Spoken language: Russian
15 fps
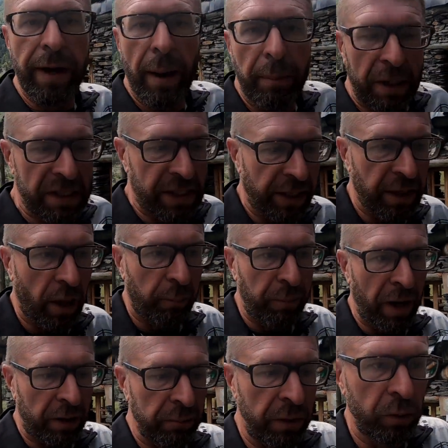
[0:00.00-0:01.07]
я простоял
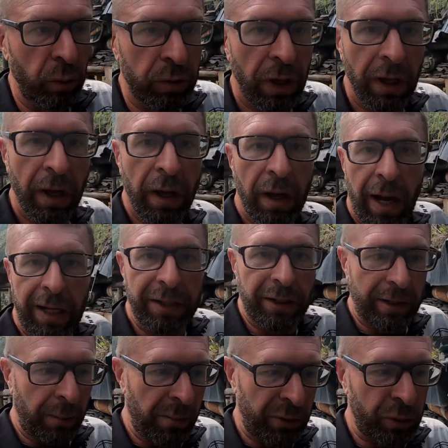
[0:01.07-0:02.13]
5 минут они
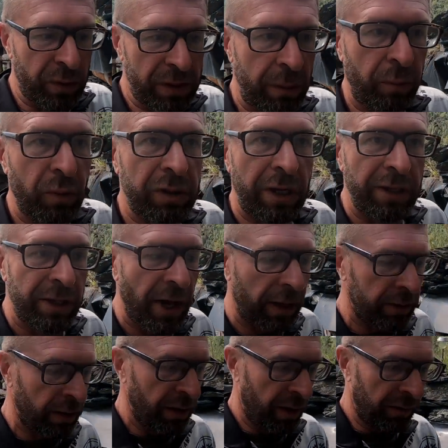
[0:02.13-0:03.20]
там между собой трындят
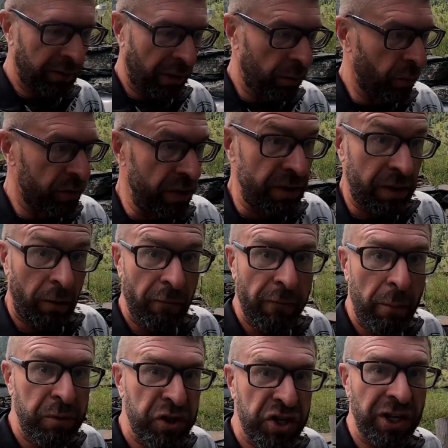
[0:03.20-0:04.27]
на грузинском.
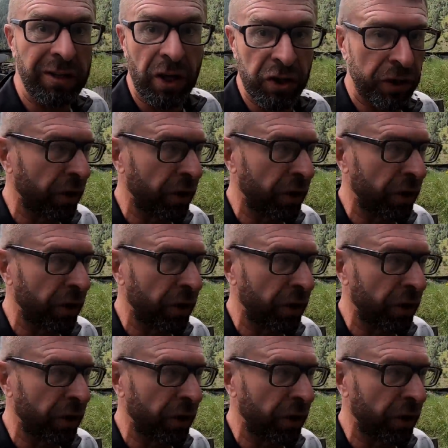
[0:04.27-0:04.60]
Вообще даже